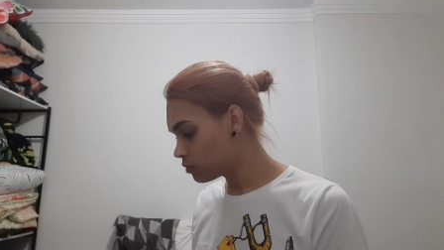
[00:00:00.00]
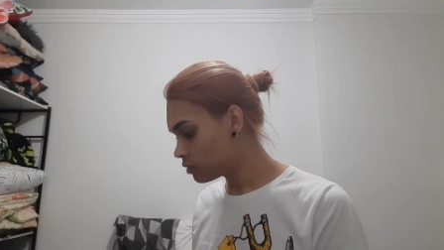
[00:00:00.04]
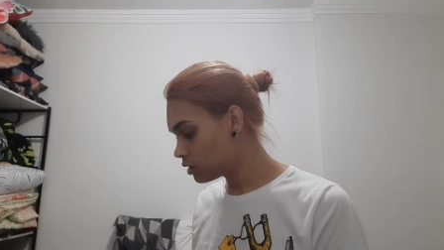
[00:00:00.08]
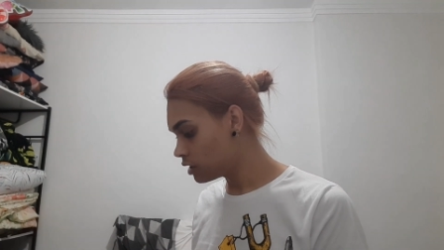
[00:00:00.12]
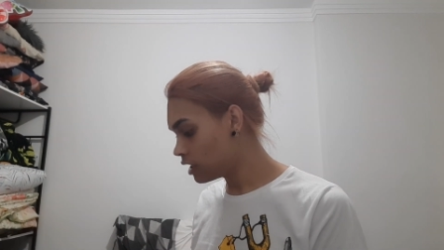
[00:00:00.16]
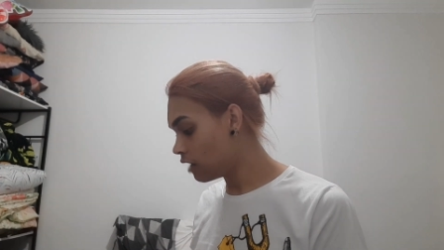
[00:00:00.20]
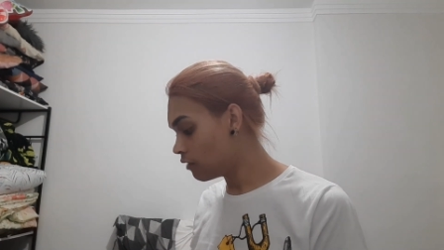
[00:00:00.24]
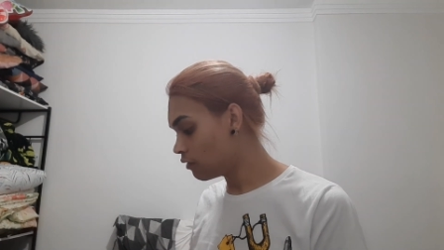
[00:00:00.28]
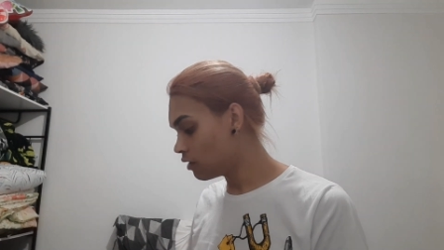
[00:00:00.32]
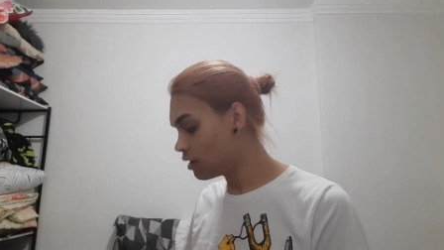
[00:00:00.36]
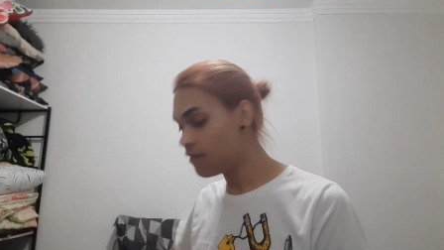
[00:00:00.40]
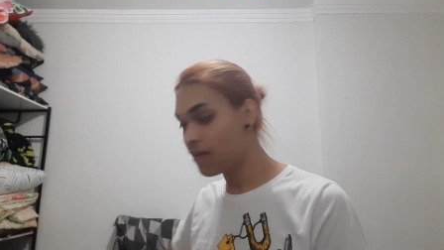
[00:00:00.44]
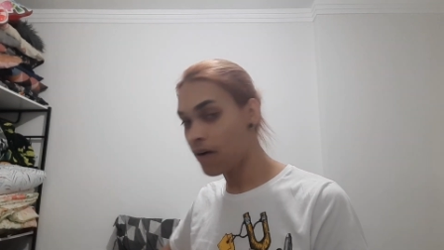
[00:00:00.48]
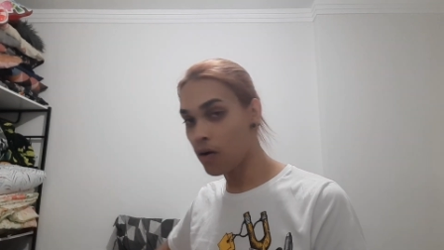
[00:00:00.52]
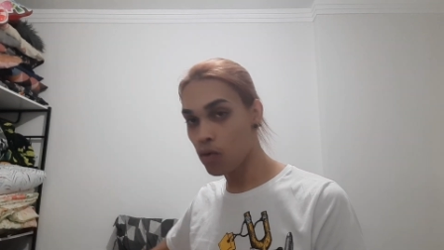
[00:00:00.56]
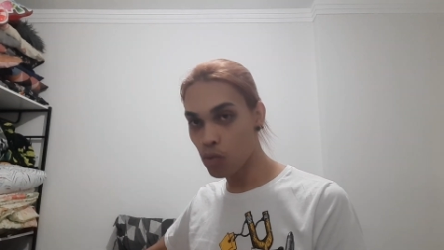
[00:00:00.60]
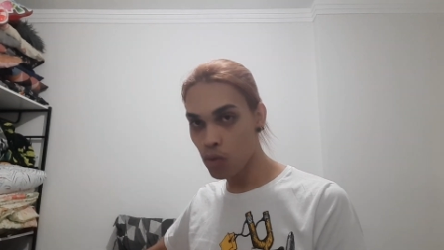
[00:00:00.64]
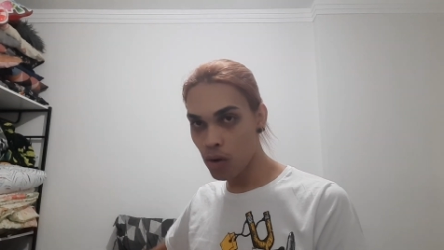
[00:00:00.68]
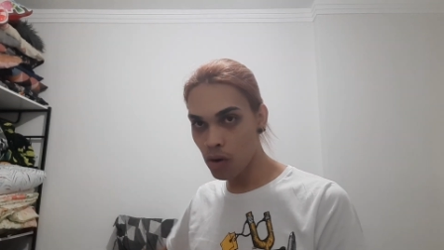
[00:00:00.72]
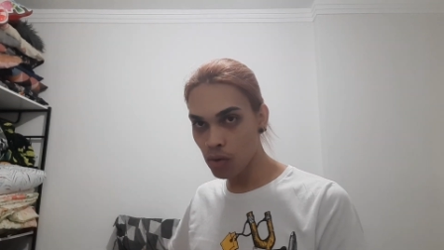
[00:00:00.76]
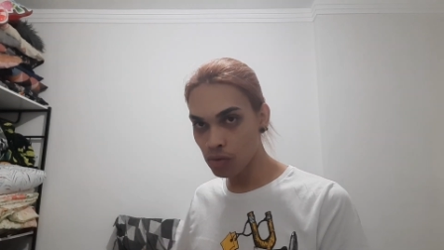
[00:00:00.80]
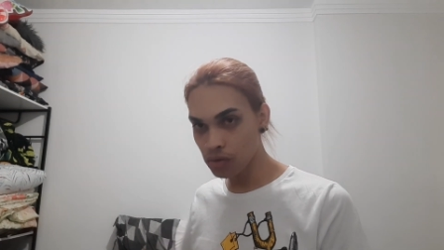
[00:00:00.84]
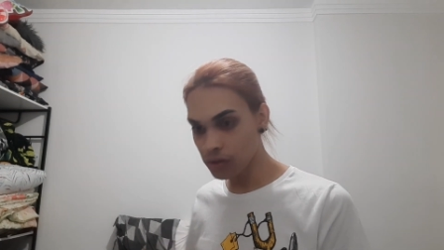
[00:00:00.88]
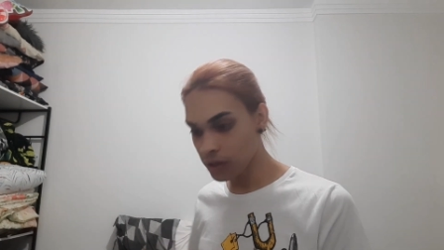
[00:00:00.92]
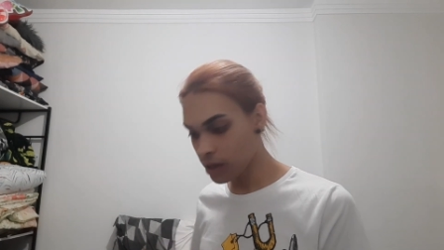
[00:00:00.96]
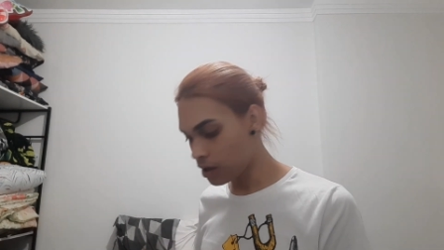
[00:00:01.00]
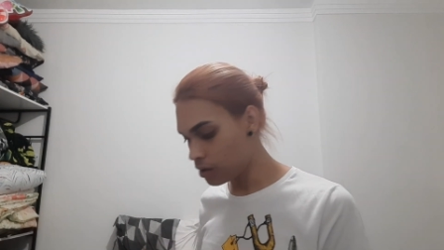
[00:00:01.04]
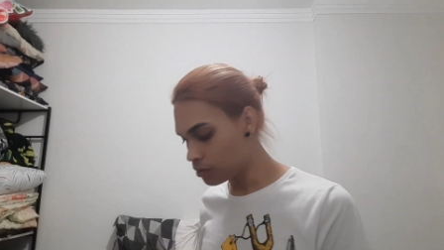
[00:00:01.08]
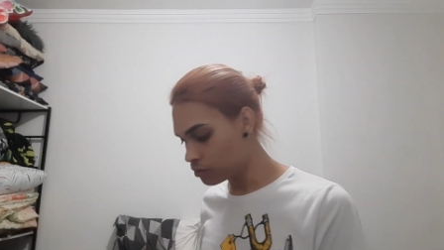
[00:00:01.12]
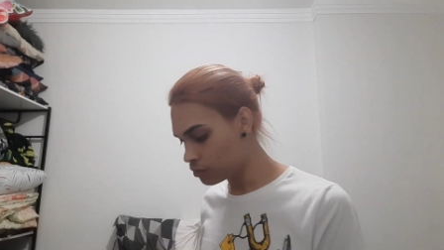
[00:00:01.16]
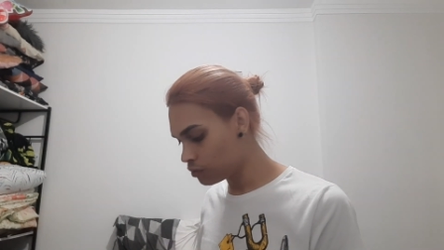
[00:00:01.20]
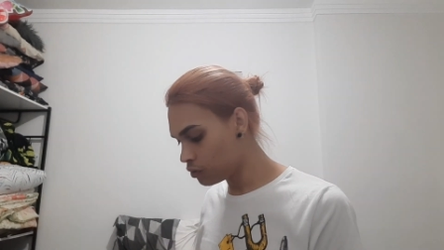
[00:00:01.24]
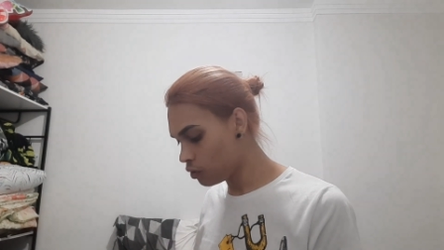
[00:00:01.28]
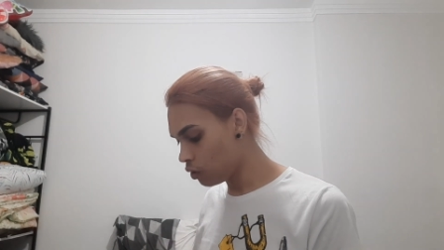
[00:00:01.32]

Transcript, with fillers: Não, vou levar um algodão.